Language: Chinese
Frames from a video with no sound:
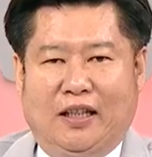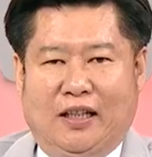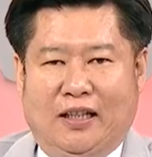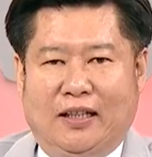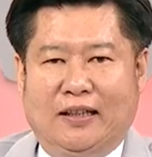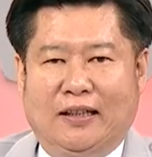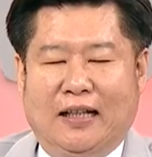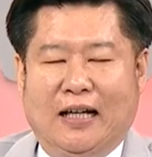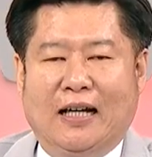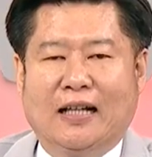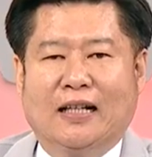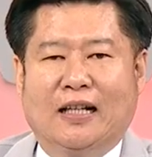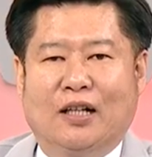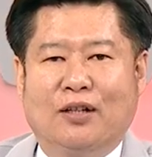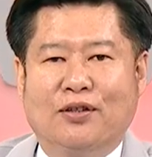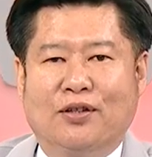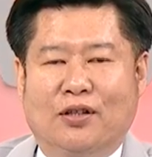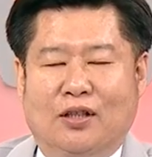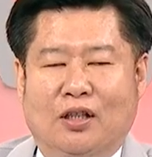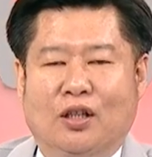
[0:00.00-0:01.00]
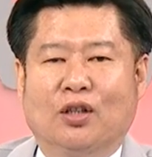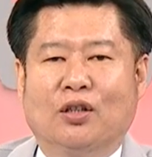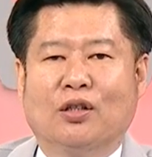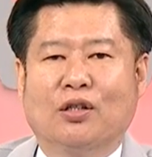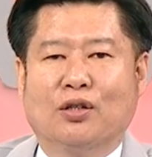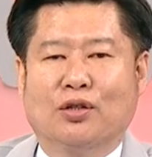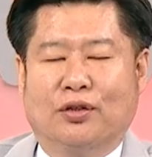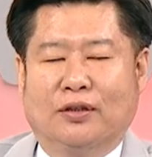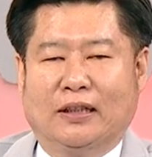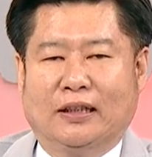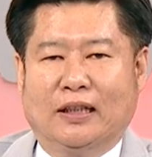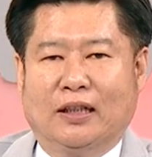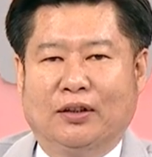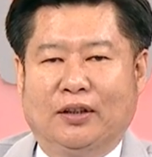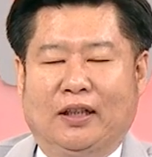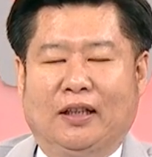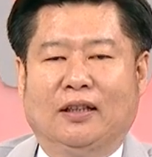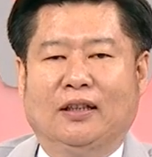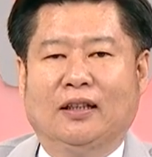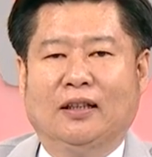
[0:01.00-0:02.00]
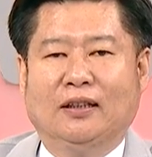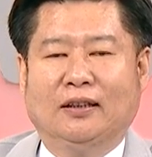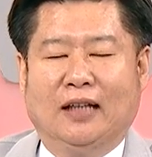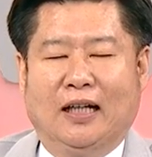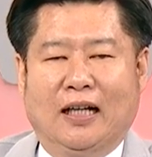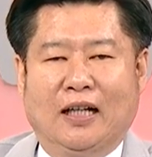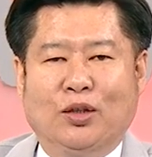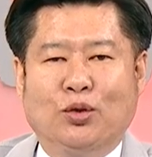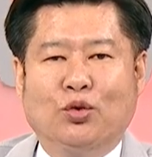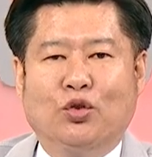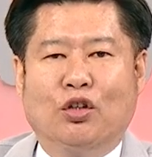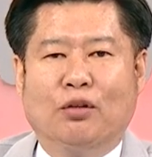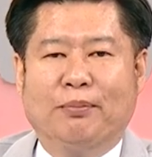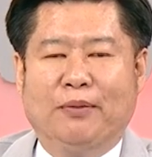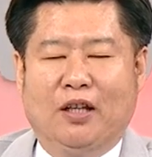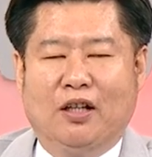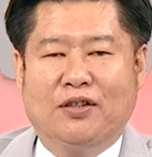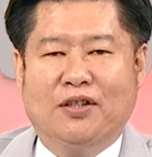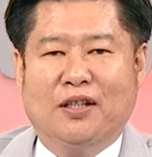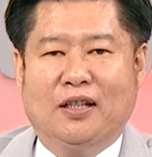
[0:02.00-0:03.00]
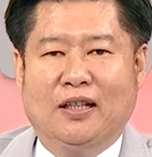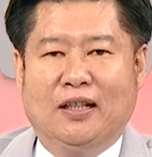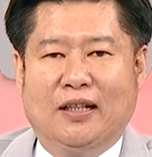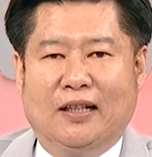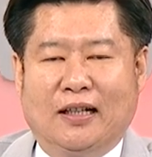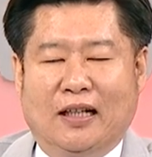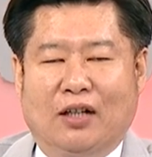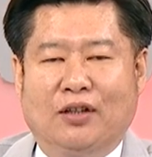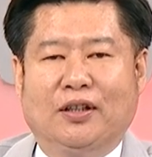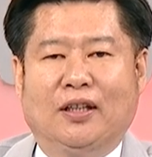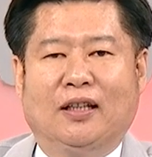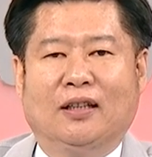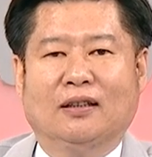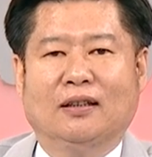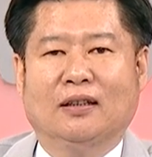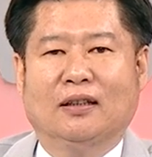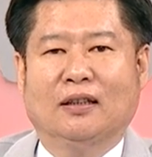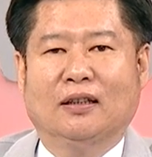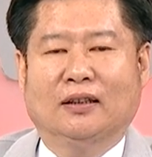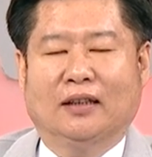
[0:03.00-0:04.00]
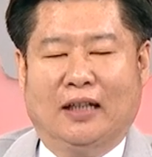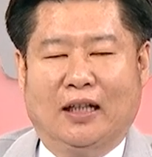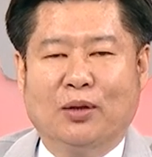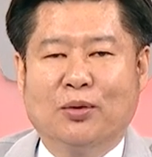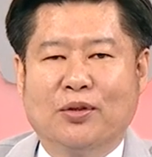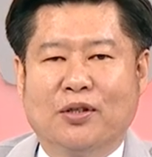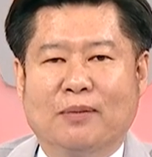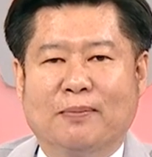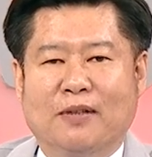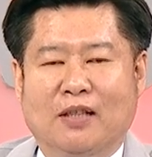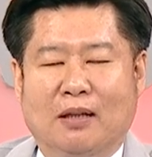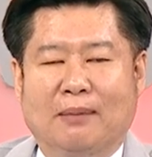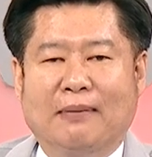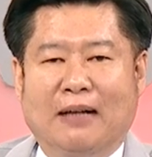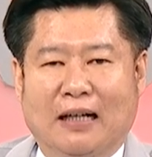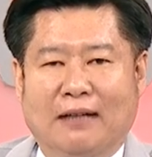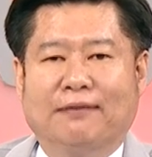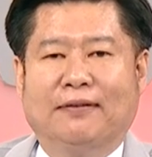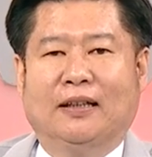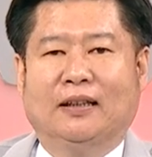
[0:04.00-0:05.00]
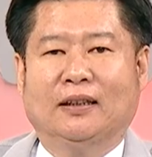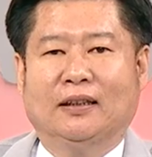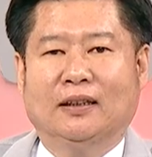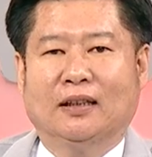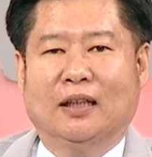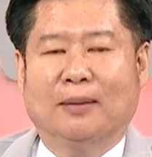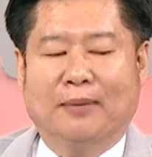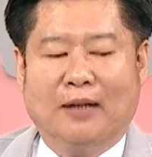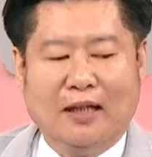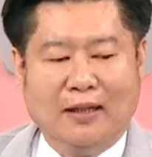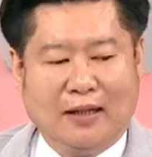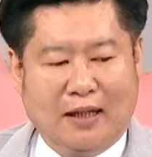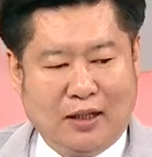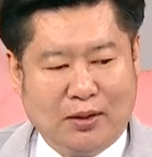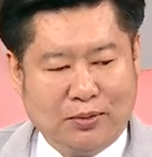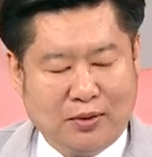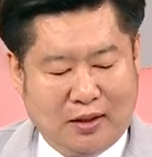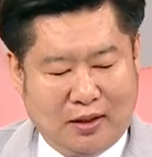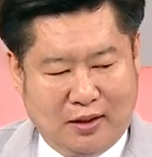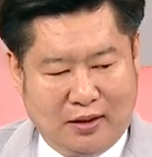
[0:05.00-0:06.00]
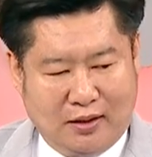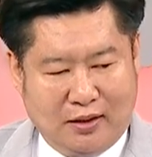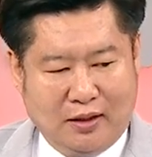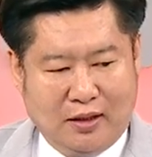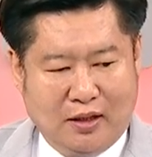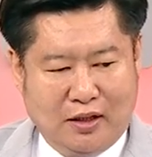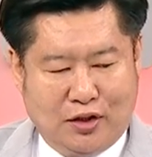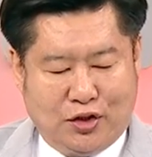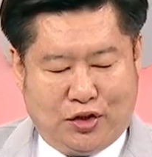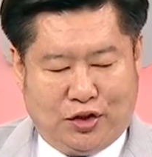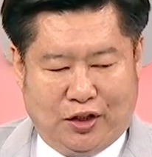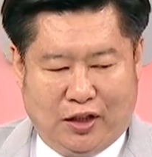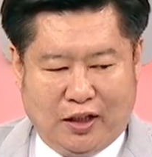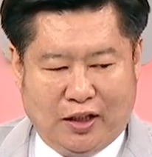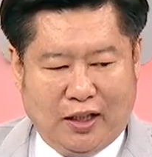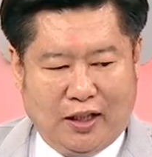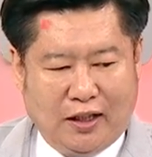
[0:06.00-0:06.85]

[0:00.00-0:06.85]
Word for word: 低拉高之后收在高点。当然，如果没有今天的高点，台股是比较麻烦的。我们看台股这十一